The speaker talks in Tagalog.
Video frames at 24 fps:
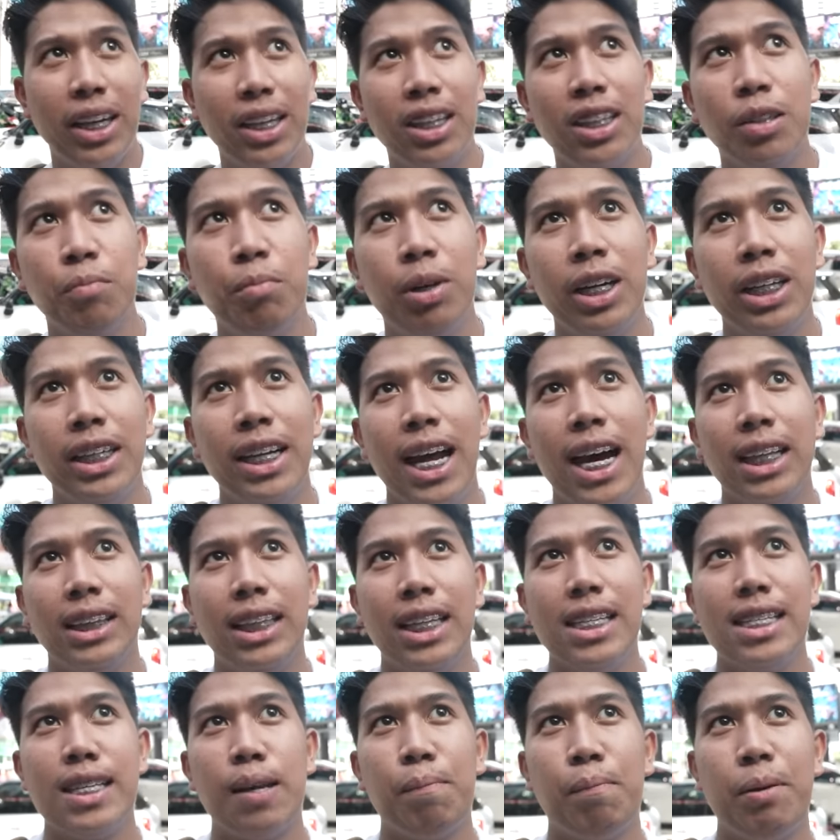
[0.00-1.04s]
kinonvert
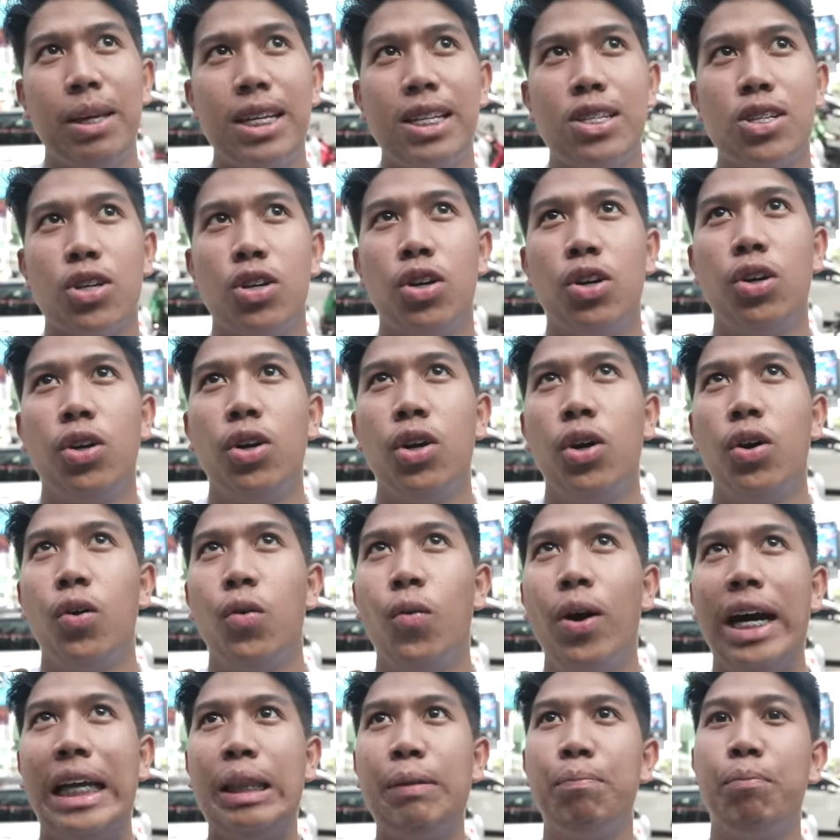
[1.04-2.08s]
natin sa piso,
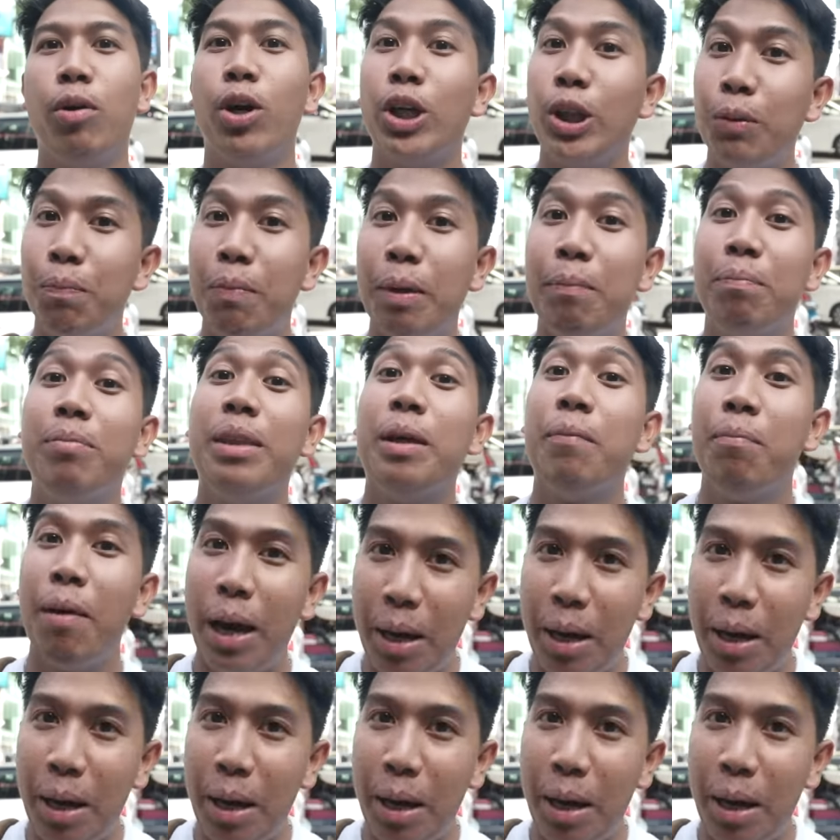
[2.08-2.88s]
1.55.